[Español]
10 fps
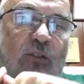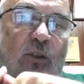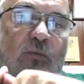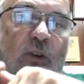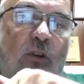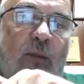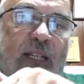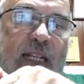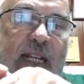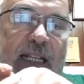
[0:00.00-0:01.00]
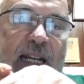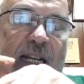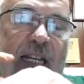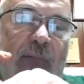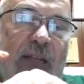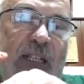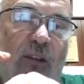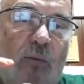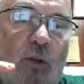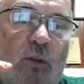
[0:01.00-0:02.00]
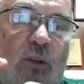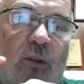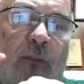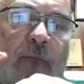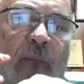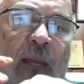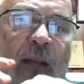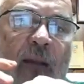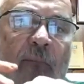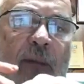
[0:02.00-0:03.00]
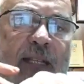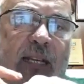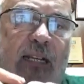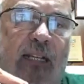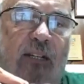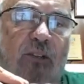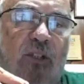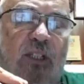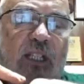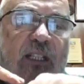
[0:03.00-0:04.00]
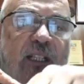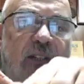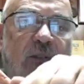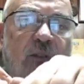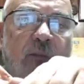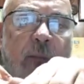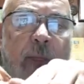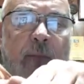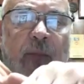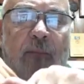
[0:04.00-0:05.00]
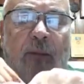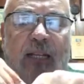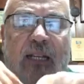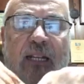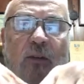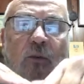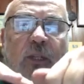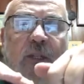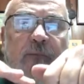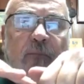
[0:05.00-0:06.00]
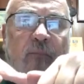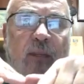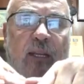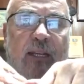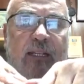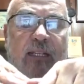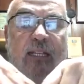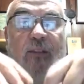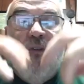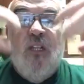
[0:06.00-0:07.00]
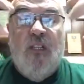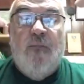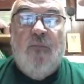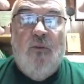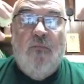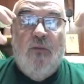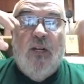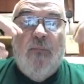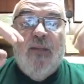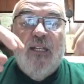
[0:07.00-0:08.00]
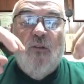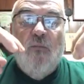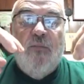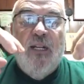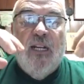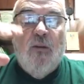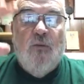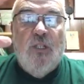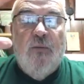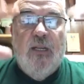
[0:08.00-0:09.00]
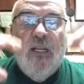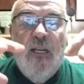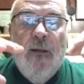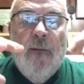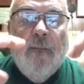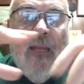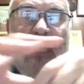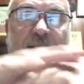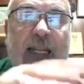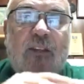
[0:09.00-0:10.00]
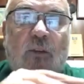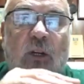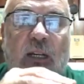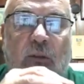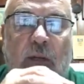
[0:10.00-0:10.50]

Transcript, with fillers: esófago, pasa en la tráquea, pasa en los bronquios, pasa en los intestinos, pasa en el útero, etc. Entonces realmente complica, inclusive hasta dentro de la